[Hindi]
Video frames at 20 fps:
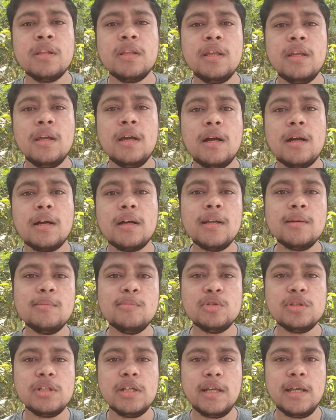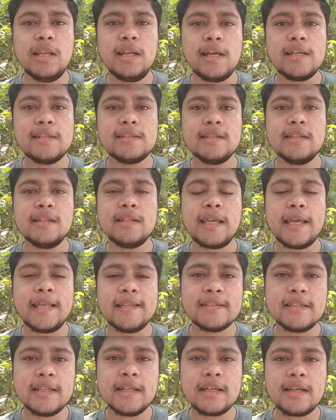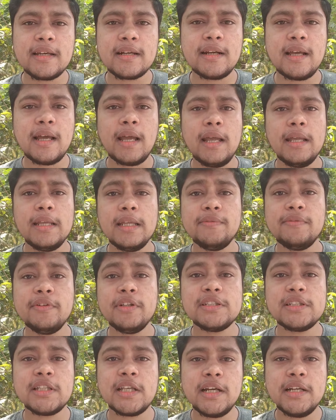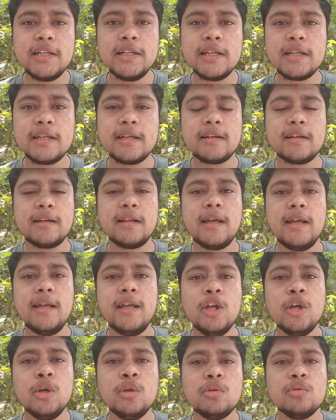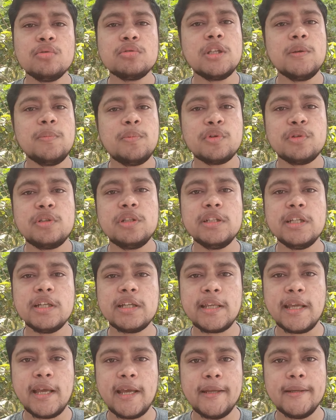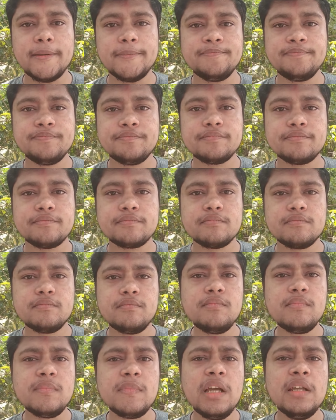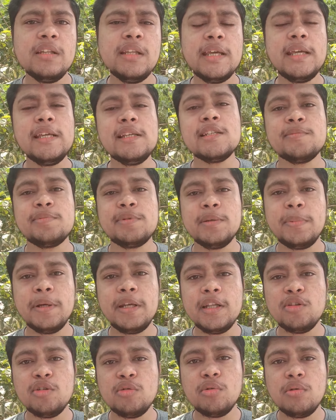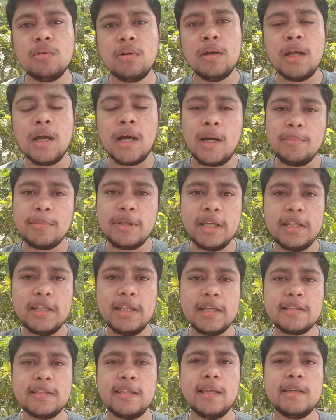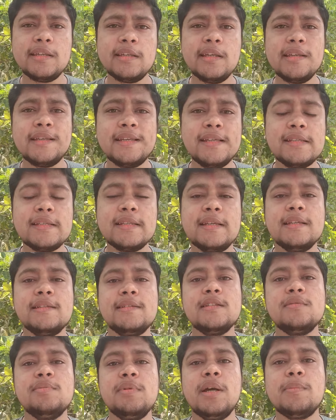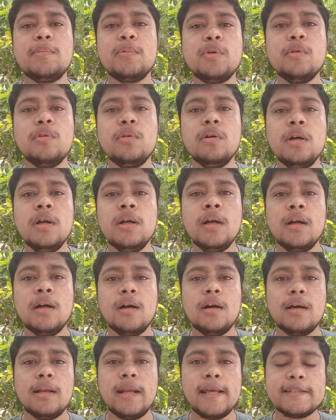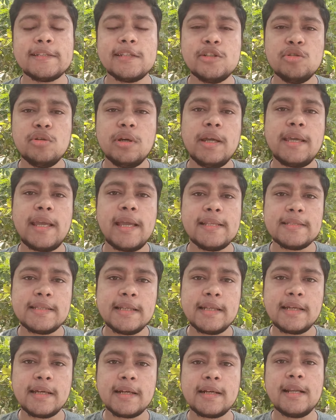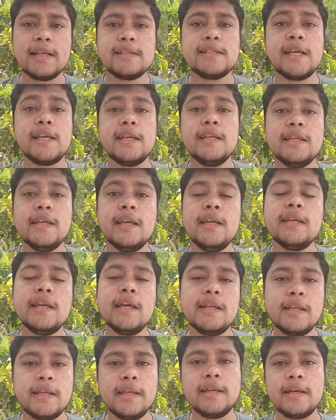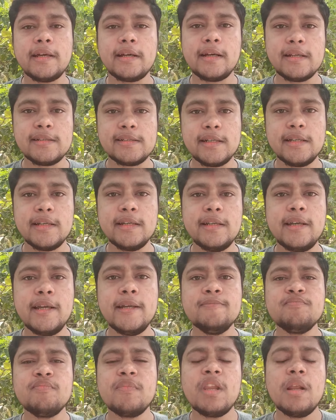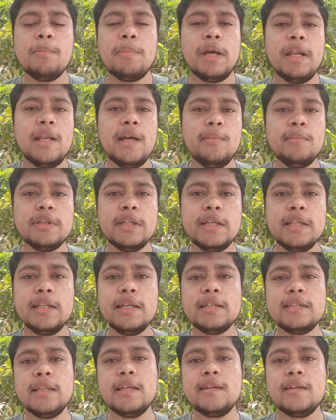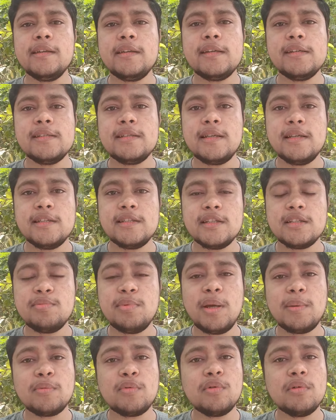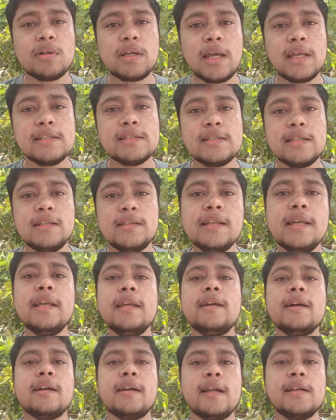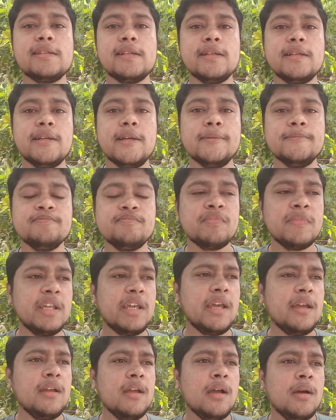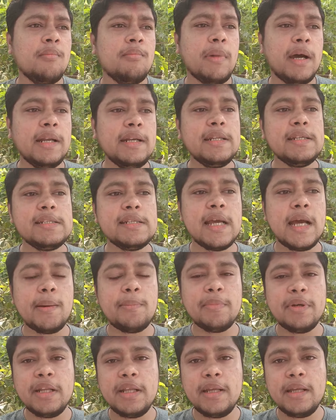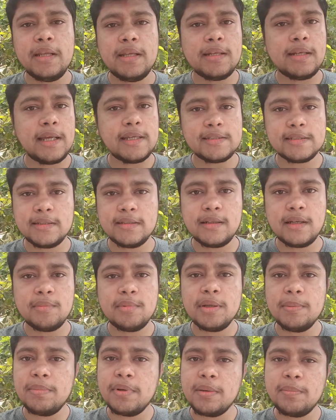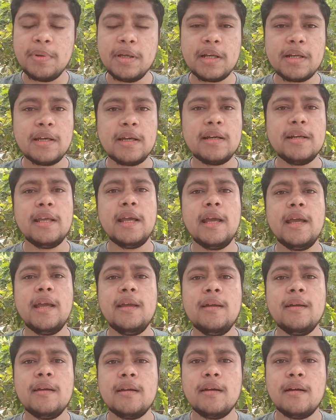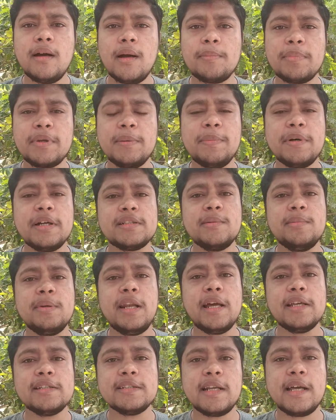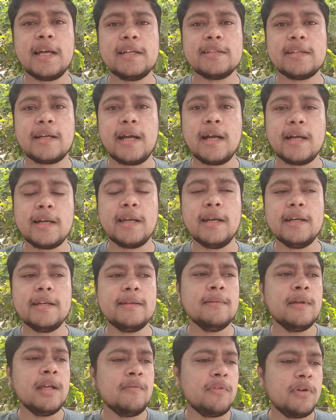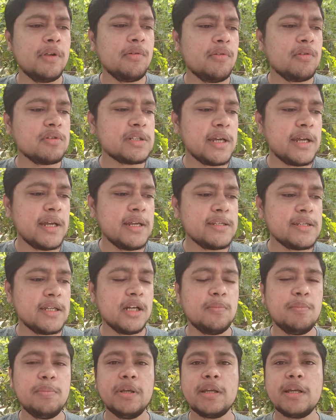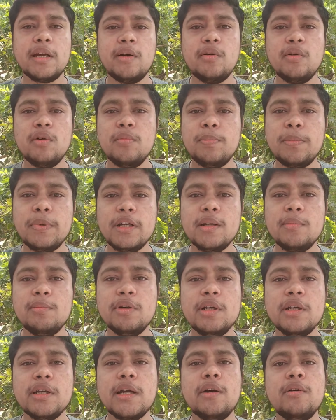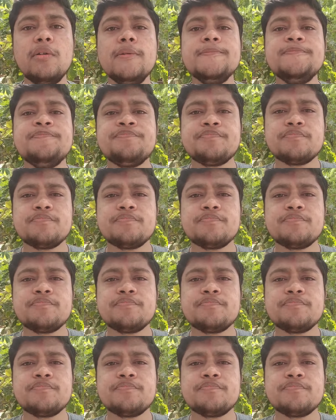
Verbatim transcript: कि अगर मुझे ये लाइसेंस कैंसिल करना है या फिर सरेंडर करना है तो उसकी प्रोसीजर क्या है देखिए सबसे पहले तो हम ये देखते हैं कि किस केसेस में आपको लाइसेंस जो है कैंसिल करना चाहिए या नहीं करना चाहिए ठीक है पहले हम ये देखते हैं कि किस केसेस में आपको कैंसिल नहीं करना चाहिए ठीक है मान लीजिए आपने लाइसेंस अभी प्रिपेयर कर लिया है आपके पास अभी लाइसेंस आ, आ गया है फिर वो चाहे जेड का हो पी का हो